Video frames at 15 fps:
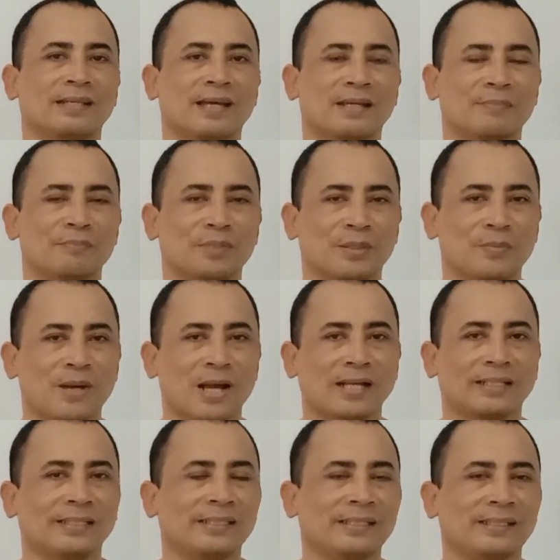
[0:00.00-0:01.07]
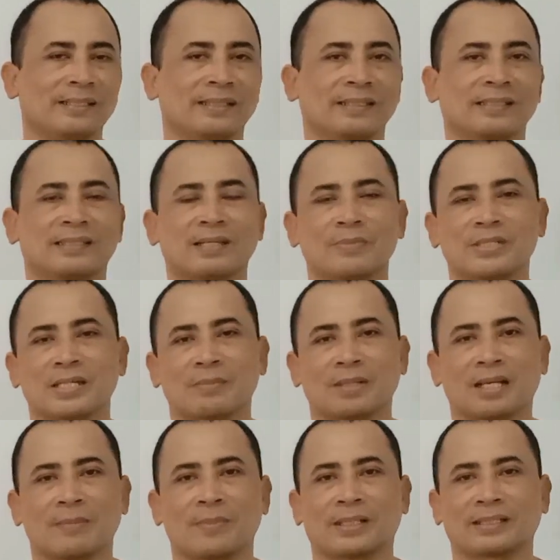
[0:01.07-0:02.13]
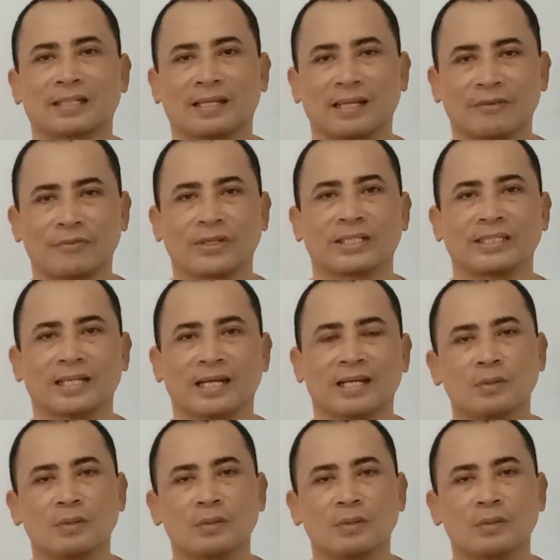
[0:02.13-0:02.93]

dan berbagi, kita bisa mendapatkan efeknya.